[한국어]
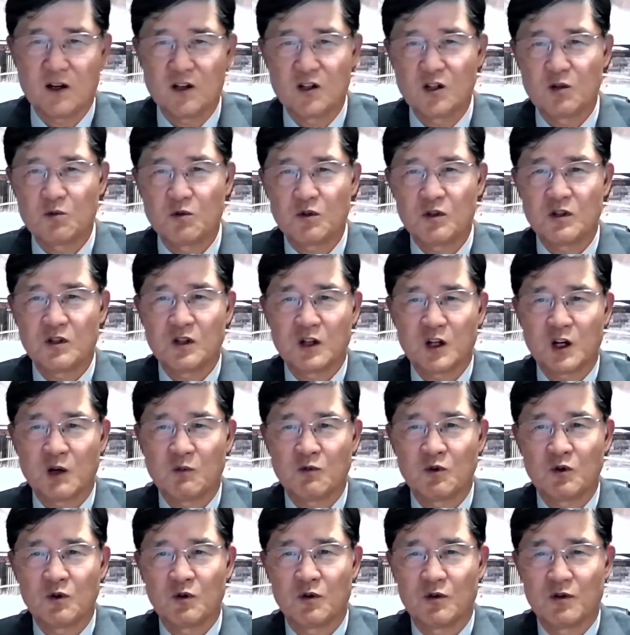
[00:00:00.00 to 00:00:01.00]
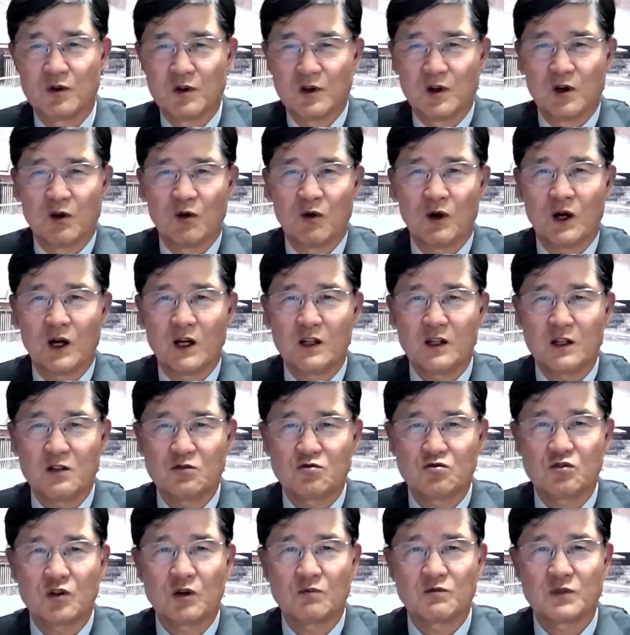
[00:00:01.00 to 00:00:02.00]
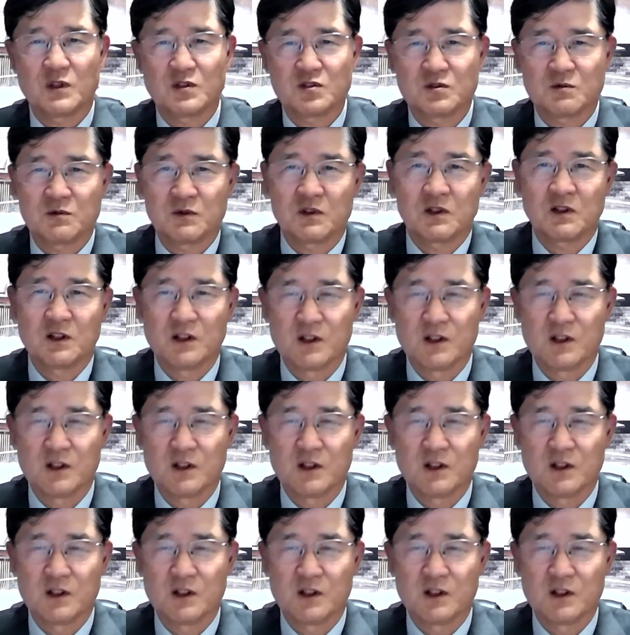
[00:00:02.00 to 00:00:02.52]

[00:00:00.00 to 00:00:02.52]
잃어버리니까 뭐 화낼 수가 없지 않습니까?